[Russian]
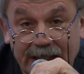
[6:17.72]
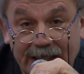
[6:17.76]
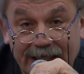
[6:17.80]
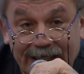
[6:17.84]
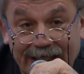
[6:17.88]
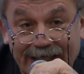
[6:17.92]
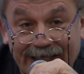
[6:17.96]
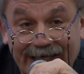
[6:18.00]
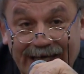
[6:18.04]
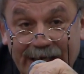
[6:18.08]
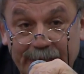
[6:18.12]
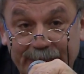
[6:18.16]

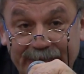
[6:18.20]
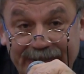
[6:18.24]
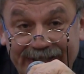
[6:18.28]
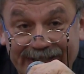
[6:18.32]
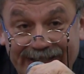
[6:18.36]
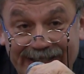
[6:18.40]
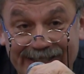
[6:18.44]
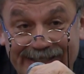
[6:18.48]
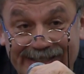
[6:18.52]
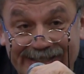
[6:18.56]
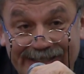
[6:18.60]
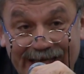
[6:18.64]

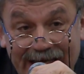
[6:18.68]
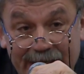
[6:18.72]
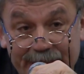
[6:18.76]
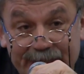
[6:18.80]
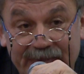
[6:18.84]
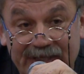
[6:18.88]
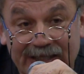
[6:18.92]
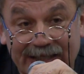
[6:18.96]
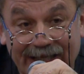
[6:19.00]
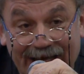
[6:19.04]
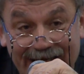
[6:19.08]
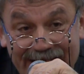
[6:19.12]
яблоки
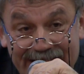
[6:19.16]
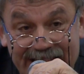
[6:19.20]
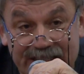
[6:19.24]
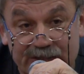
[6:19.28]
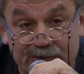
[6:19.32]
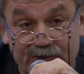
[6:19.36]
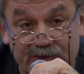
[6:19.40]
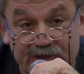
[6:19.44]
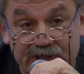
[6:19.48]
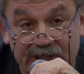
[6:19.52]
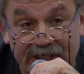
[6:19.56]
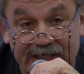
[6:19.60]
сами
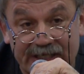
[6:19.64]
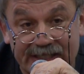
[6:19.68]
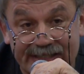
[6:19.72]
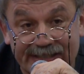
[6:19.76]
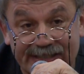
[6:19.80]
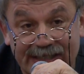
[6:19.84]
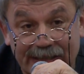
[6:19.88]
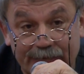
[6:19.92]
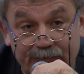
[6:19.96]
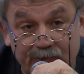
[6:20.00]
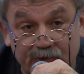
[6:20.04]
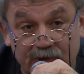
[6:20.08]
лазят через
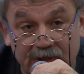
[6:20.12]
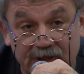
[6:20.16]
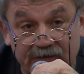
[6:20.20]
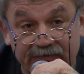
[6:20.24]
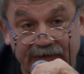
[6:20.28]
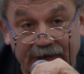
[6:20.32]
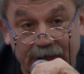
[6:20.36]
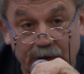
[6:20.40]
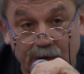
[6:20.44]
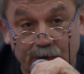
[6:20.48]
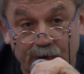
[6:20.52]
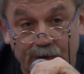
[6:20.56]
забор к
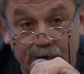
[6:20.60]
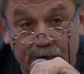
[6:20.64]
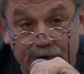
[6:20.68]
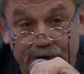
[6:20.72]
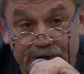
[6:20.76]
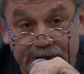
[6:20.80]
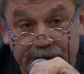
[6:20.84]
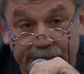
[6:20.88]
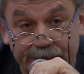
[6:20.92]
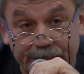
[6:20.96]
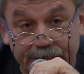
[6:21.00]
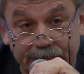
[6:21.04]

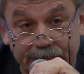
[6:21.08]
ворующим.